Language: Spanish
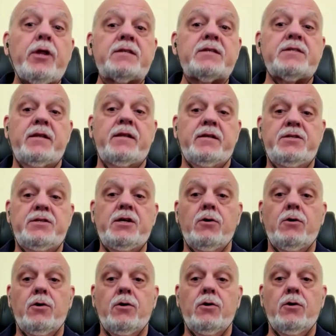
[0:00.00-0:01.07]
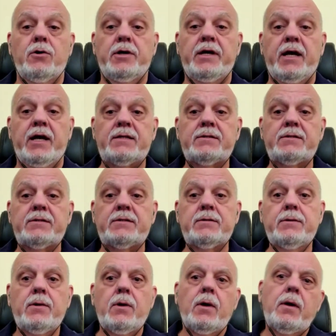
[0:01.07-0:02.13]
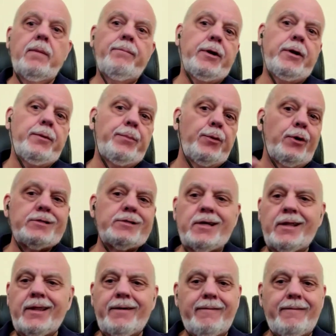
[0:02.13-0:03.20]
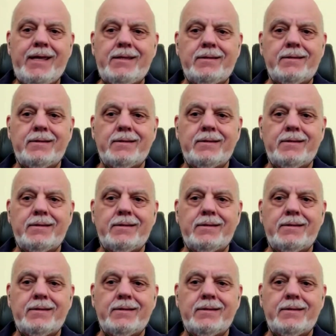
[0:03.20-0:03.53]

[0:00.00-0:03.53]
ser de 5 gigas, pero puede ser de 20,